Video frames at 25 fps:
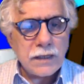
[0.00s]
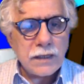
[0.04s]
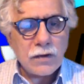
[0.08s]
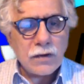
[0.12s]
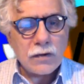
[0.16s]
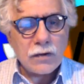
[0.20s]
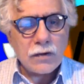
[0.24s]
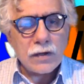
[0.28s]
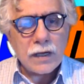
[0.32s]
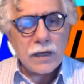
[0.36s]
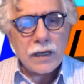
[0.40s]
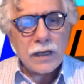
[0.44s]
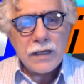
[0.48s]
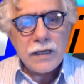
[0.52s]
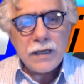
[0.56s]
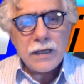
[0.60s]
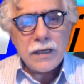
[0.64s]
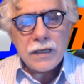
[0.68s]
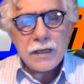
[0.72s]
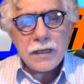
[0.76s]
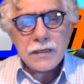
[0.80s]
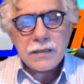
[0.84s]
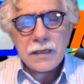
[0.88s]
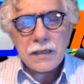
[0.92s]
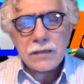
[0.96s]
De Nicola.
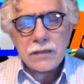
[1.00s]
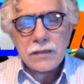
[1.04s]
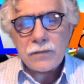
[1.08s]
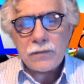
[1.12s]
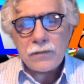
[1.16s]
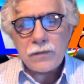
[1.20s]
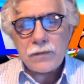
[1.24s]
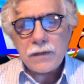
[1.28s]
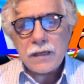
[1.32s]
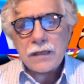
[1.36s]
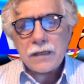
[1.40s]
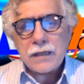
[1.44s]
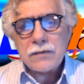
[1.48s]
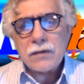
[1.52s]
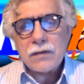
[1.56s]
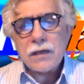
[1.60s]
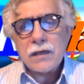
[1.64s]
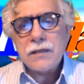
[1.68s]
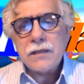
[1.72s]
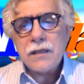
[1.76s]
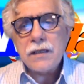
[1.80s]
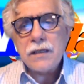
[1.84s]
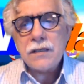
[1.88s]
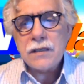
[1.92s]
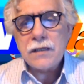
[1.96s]
È stato affidato
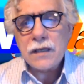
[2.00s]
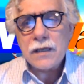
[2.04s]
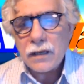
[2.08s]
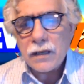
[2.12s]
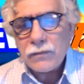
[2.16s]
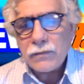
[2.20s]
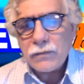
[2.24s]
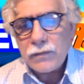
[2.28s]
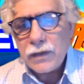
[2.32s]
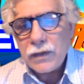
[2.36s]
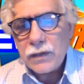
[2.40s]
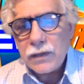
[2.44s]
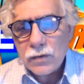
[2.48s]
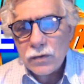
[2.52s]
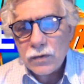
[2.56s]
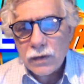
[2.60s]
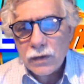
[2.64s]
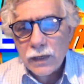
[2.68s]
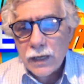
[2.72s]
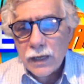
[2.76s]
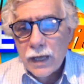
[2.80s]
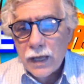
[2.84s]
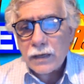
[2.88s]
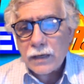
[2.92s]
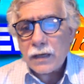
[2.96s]
alla ditta che ha vinto
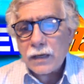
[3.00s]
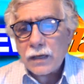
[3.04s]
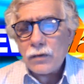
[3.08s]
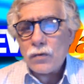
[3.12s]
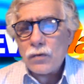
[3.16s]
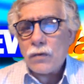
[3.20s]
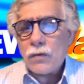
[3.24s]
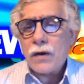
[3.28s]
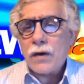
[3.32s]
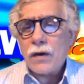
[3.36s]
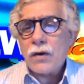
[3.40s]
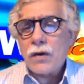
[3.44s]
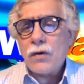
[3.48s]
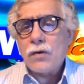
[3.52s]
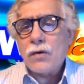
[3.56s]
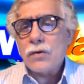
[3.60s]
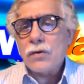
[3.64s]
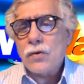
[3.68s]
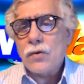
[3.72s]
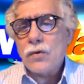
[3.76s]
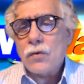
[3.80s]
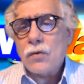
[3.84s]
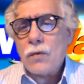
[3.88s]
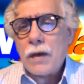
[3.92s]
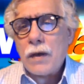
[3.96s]
la gara il nuovo
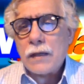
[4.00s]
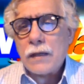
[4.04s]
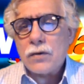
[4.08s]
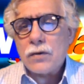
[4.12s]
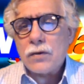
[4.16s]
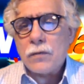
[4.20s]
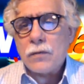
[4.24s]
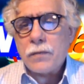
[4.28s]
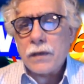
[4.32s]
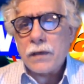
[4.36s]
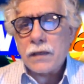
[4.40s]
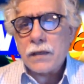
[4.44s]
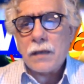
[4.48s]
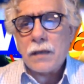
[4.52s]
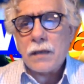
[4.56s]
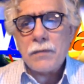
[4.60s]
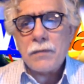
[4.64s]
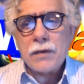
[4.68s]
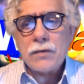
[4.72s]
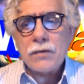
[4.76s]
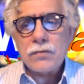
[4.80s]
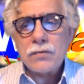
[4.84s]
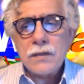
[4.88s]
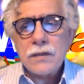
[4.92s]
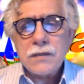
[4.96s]
accordo quadro per la
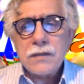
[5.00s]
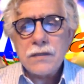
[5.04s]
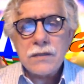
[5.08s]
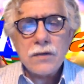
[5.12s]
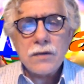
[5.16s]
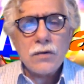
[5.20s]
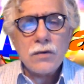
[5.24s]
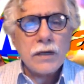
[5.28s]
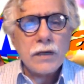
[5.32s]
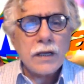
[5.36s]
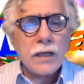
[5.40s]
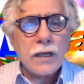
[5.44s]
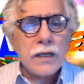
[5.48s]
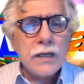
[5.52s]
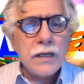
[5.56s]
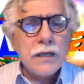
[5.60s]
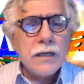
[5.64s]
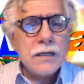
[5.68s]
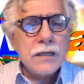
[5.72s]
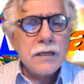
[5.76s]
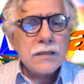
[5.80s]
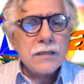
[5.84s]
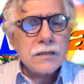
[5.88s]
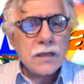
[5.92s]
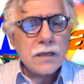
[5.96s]
manutenzione
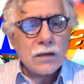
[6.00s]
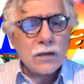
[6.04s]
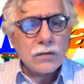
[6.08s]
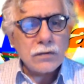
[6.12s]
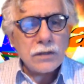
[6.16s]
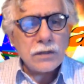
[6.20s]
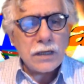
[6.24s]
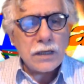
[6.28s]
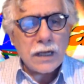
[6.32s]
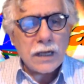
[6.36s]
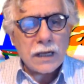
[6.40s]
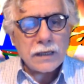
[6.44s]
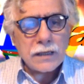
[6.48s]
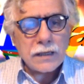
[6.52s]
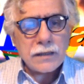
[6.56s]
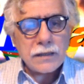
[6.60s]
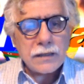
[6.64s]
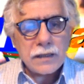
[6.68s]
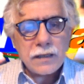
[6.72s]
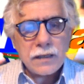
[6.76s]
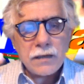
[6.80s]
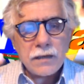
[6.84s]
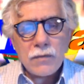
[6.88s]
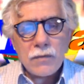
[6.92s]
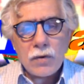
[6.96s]
straordinaria
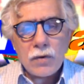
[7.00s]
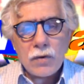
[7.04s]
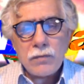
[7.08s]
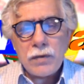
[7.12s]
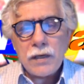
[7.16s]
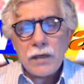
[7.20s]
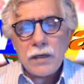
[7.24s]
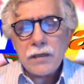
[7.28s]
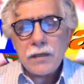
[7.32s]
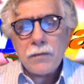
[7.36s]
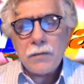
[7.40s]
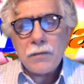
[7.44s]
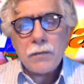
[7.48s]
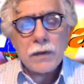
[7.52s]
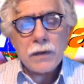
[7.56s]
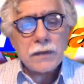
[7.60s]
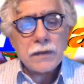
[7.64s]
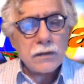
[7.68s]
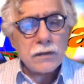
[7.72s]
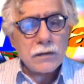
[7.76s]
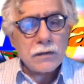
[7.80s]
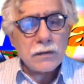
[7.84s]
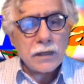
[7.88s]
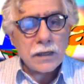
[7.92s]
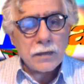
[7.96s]
degli immobili di
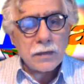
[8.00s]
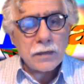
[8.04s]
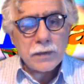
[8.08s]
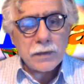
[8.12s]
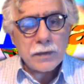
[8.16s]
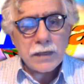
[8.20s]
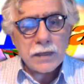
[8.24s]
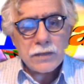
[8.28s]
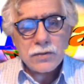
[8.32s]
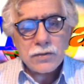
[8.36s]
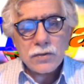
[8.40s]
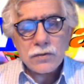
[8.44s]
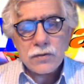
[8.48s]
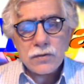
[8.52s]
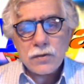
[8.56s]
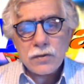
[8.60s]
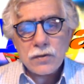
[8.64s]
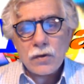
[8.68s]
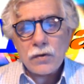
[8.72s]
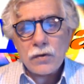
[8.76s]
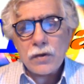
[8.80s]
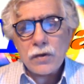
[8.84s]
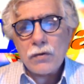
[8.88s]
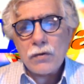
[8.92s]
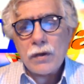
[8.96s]
particolare pregio
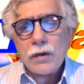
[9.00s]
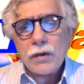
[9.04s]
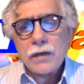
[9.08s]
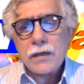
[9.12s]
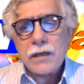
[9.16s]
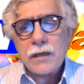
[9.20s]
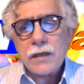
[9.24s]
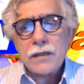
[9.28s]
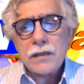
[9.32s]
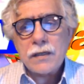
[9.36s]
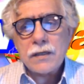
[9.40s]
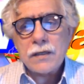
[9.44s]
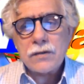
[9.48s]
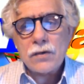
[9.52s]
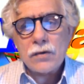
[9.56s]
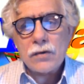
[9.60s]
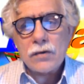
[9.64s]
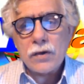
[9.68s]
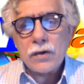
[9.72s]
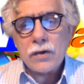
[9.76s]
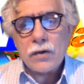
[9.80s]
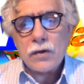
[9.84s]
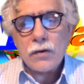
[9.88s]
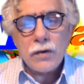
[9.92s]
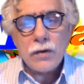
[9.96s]
storico e
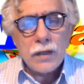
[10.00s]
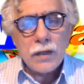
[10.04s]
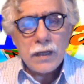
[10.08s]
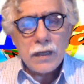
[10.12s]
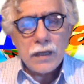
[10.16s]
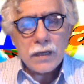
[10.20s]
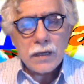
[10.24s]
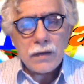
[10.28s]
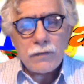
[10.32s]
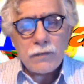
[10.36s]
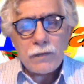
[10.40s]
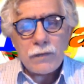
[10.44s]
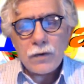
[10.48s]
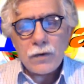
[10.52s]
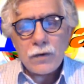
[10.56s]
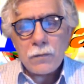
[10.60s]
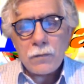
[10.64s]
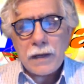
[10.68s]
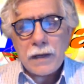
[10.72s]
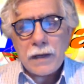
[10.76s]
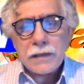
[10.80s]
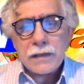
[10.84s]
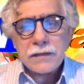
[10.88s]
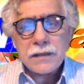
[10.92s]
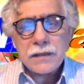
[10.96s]
architettonico che fanno
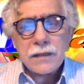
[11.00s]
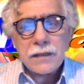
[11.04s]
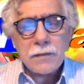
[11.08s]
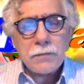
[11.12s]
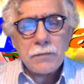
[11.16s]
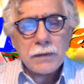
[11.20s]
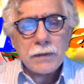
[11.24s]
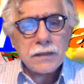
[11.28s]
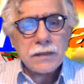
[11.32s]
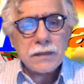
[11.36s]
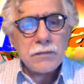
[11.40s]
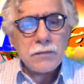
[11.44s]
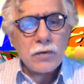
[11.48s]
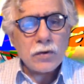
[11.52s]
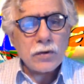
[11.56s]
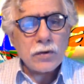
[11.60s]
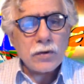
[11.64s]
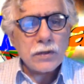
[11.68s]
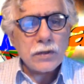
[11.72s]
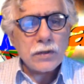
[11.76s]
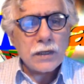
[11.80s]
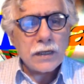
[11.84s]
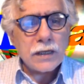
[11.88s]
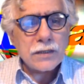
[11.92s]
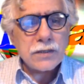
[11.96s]
parte del
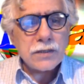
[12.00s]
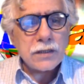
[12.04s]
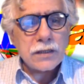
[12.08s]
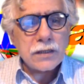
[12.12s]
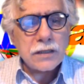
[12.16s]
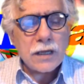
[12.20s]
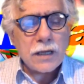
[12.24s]
patrimonio della